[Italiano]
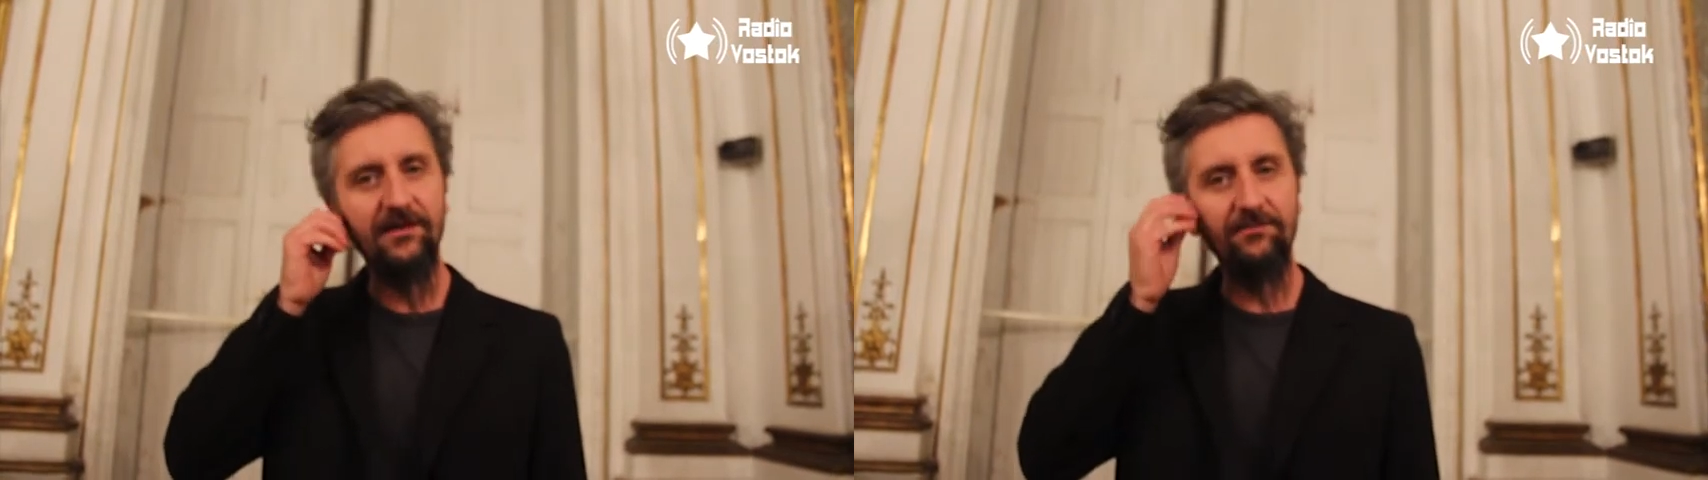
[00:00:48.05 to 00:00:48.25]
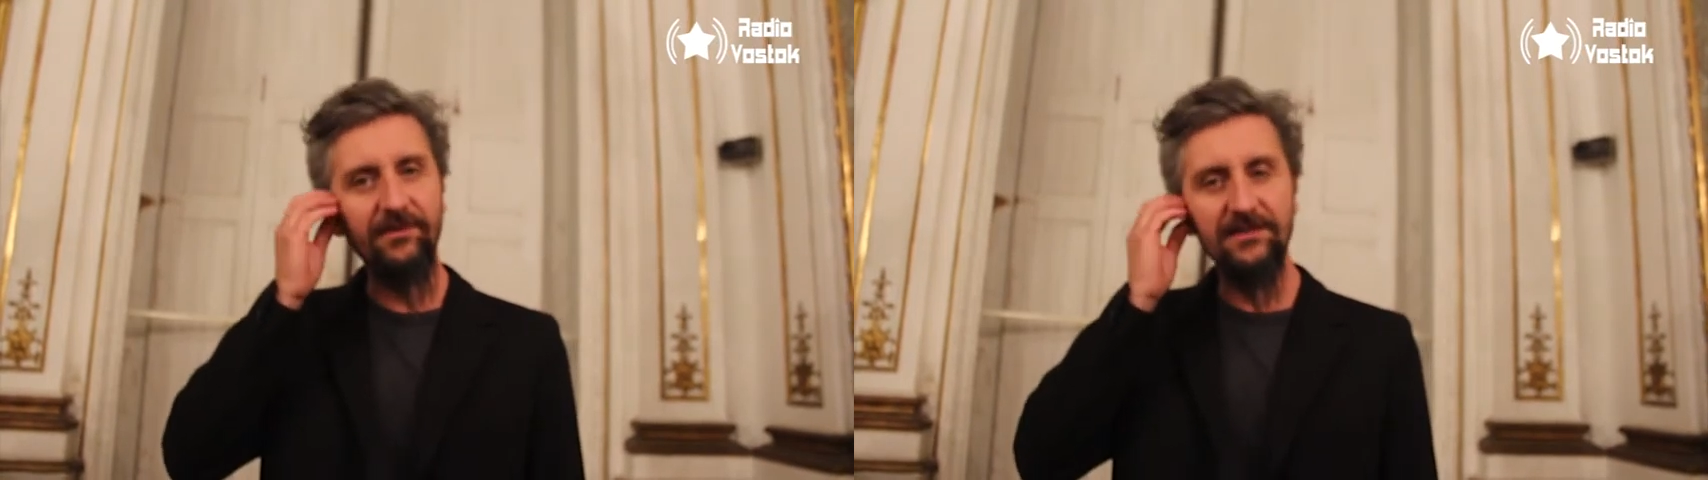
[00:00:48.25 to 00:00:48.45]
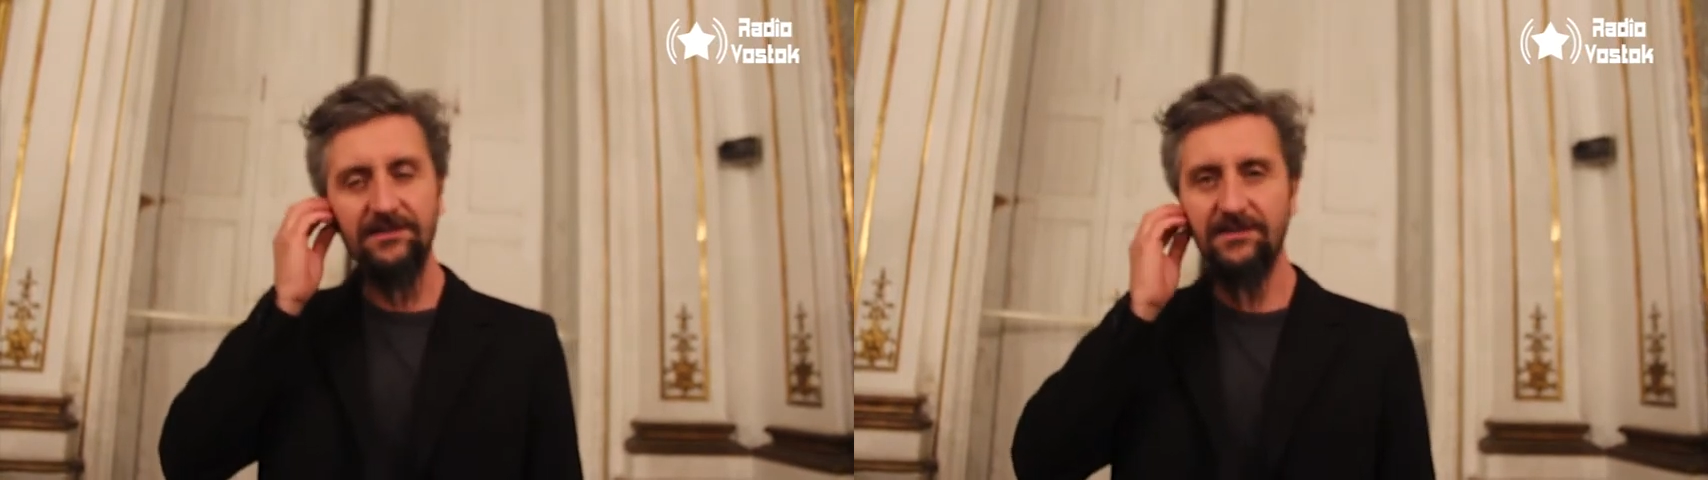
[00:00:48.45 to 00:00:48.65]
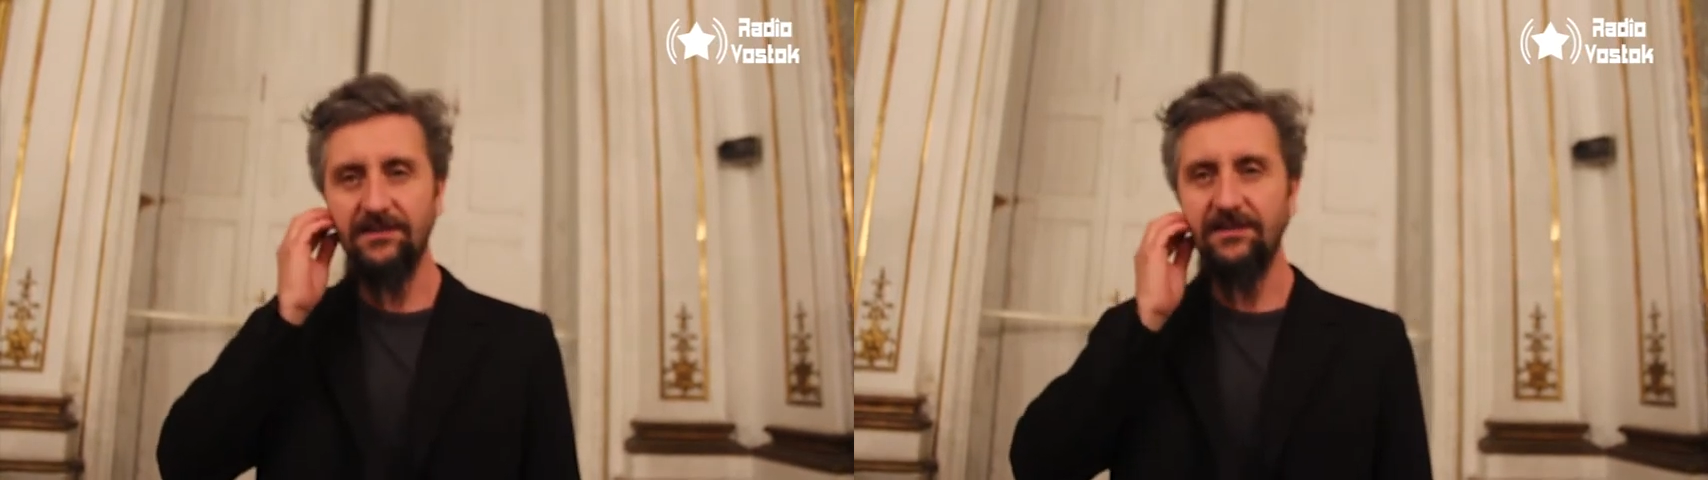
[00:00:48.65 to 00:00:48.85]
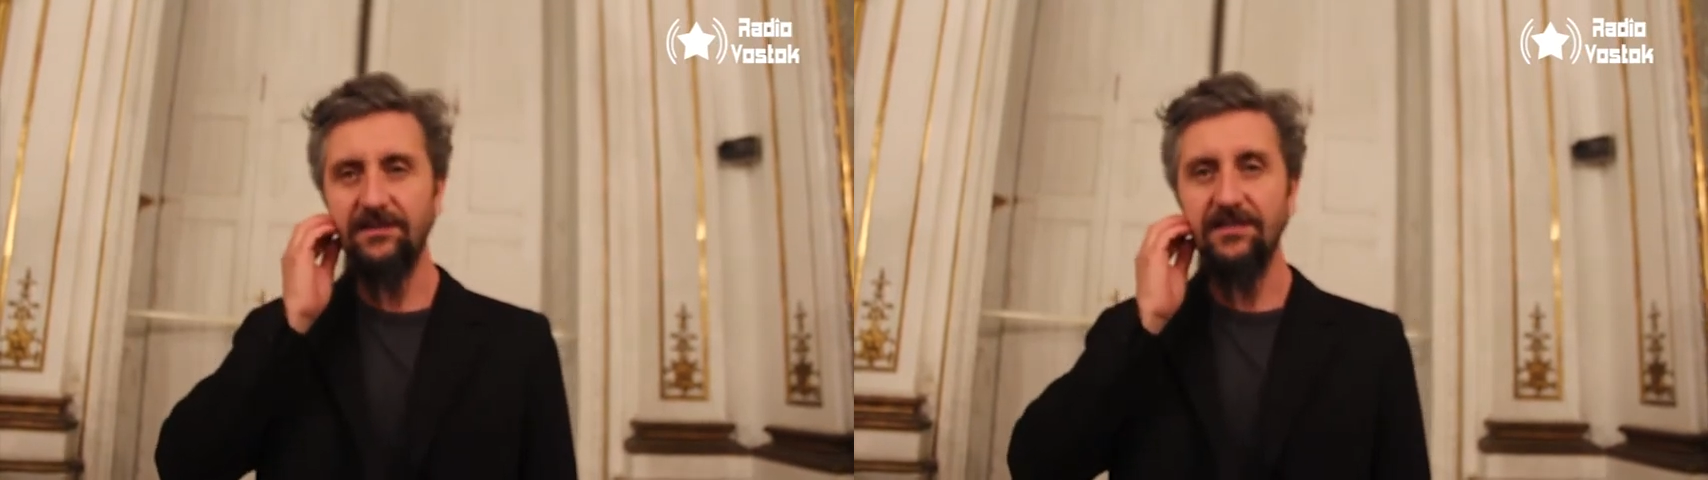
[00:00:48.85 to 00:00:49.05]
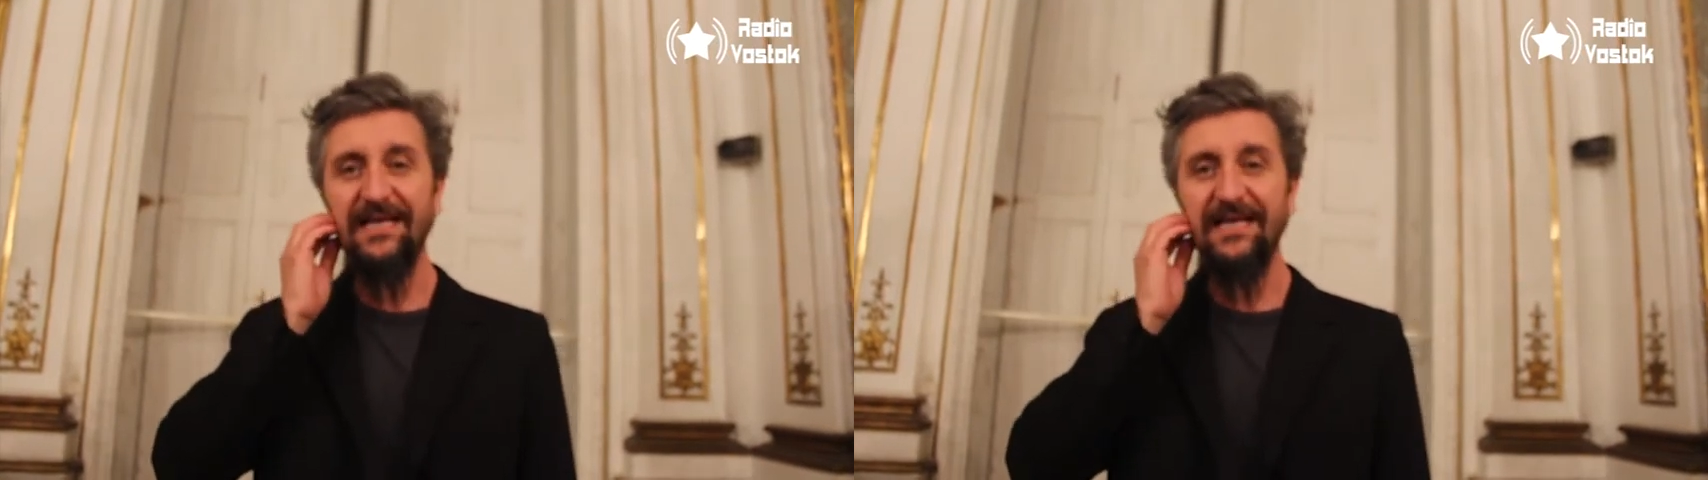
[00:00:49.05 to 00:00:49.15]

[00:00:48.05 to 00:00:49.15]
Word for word: nei paesi